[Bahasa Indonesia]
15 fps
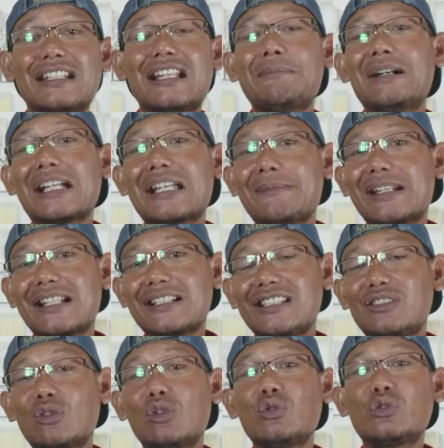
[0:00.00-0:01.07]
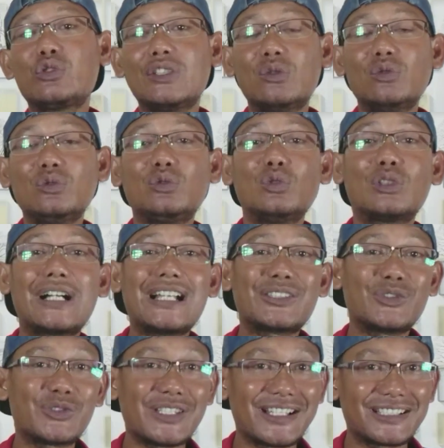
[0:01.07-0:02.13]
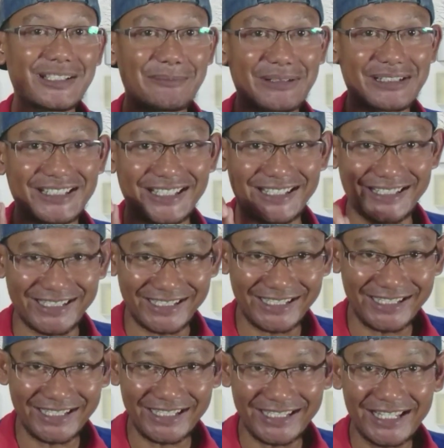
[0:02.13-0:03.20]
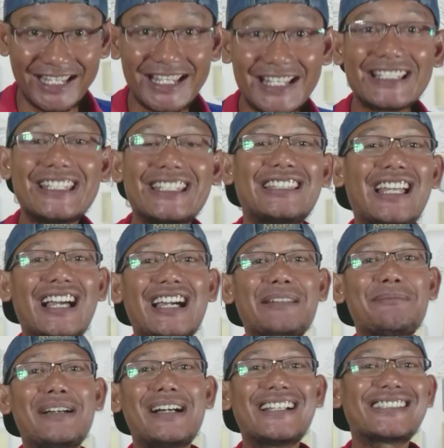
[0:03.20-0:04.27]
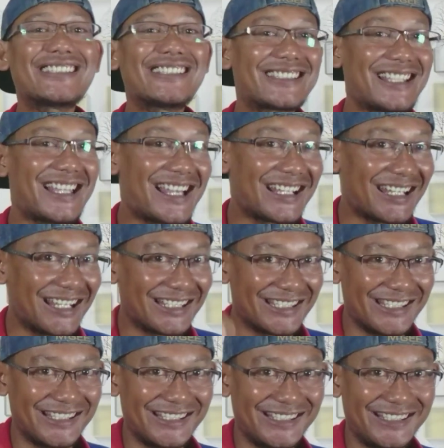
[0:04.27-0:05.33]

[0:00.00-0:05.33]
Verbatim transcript: Nah, bagaimana sih solusi untuk kasus yang seperti ini? Kita akan bahas sesaat lagi.